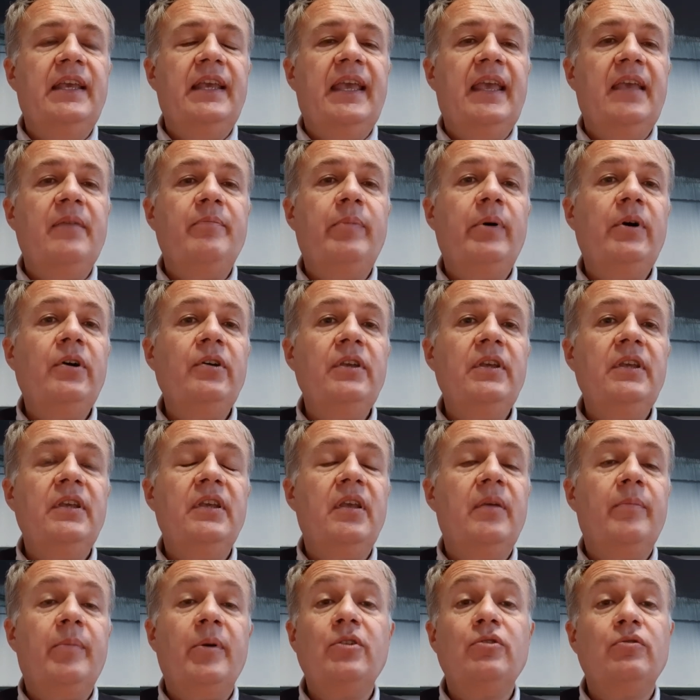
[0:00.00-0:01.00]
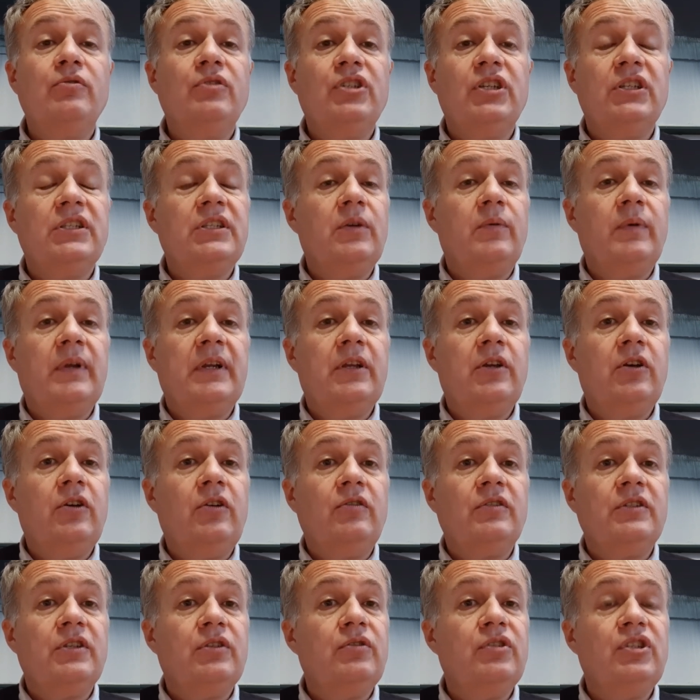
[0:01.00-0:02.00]
E poi, poi successe
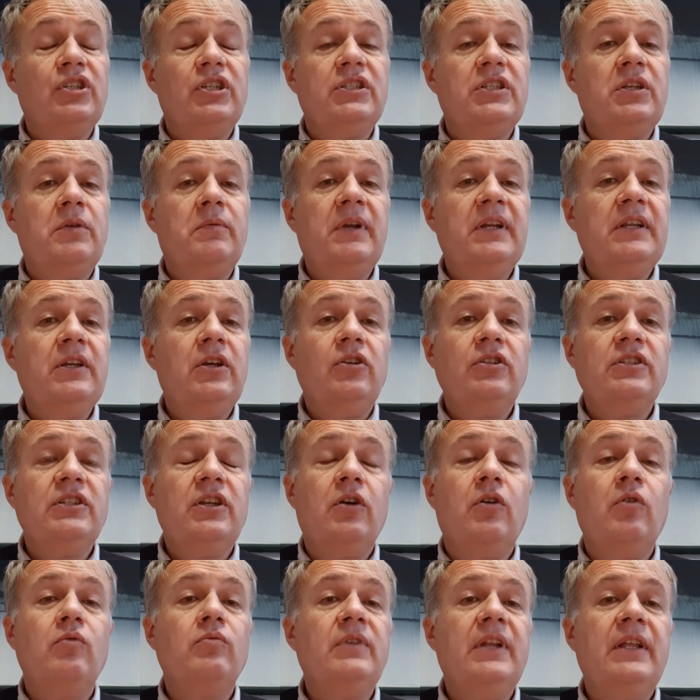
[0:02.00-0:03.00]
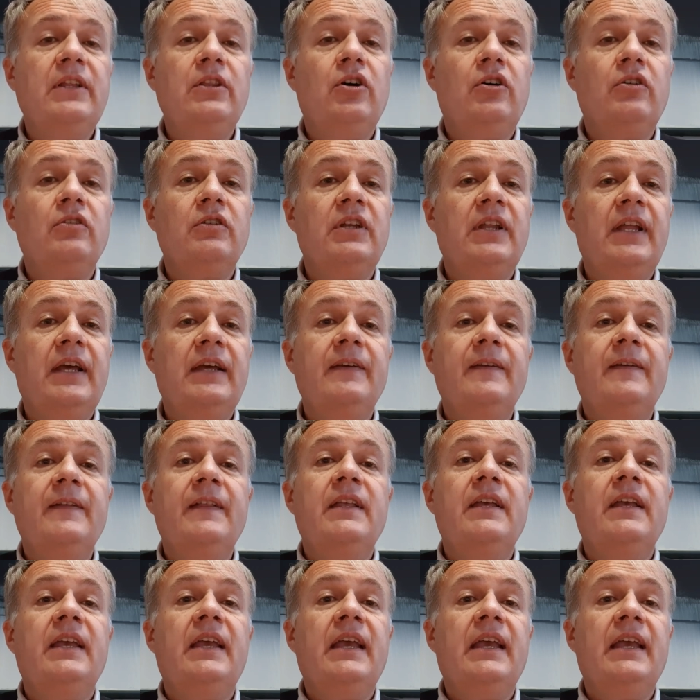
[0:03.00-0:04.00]
qualcosa, successe qualcosa con una donna
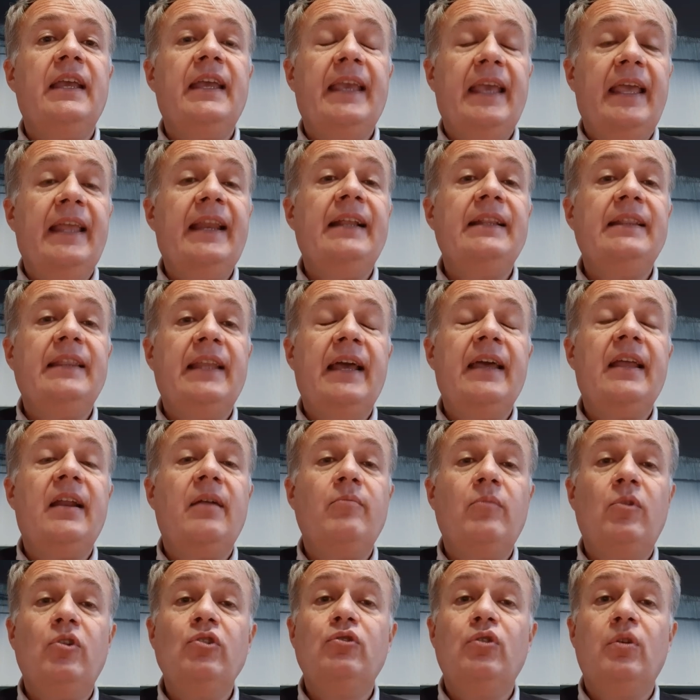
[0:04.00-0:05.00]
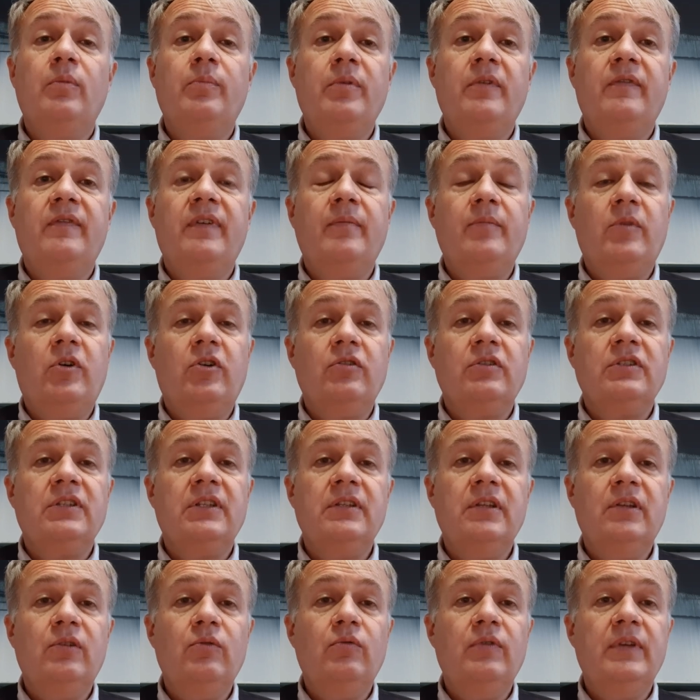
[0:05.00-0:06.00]
eh, che in realtà era molto più famosa
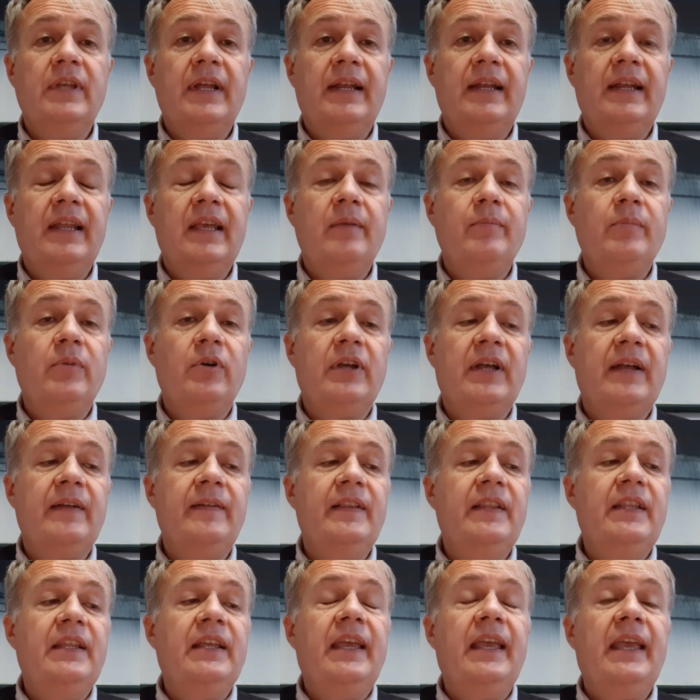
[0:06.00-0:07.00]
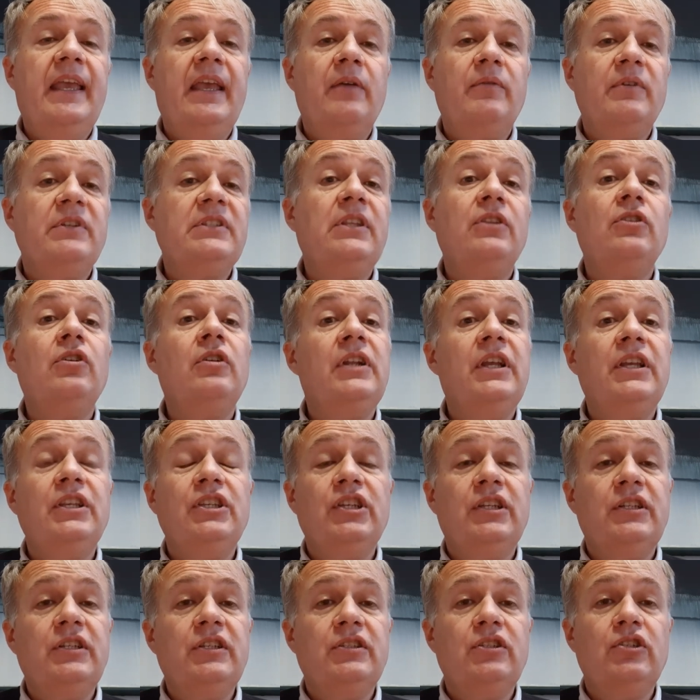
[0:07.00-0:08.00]
di lui all'epoca, e questa donna è
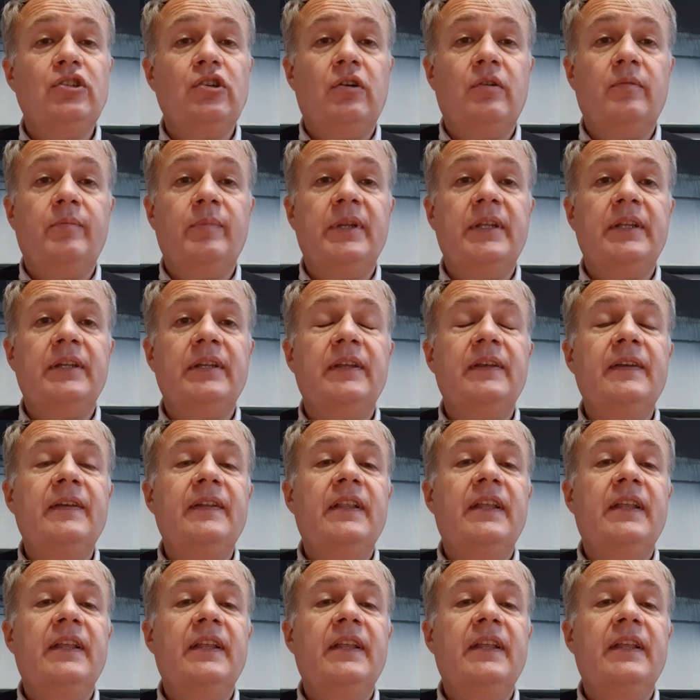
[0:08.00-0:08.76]
Janis Joplin.